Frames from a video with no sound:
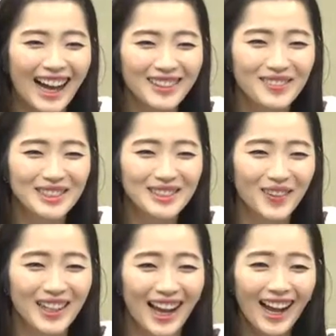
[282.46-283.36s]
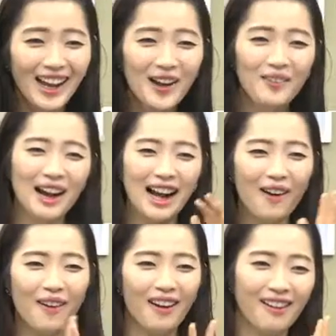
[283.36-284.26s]
나는 미스코리아.
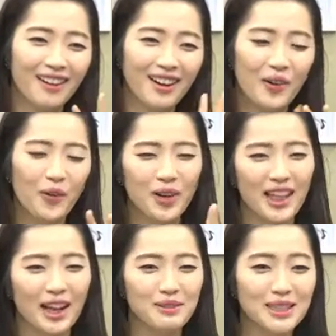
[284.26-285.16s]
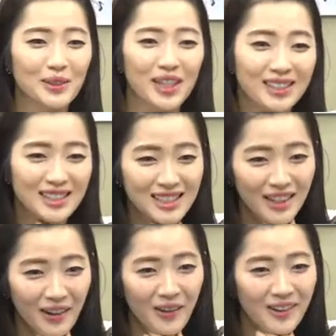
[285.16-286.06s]
반가워. 올해 내가 미스코리아
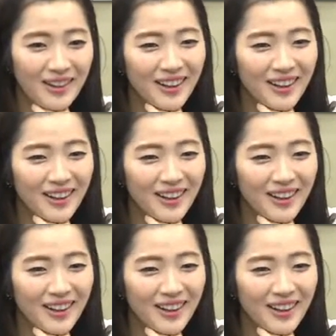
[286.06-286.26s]
진이요.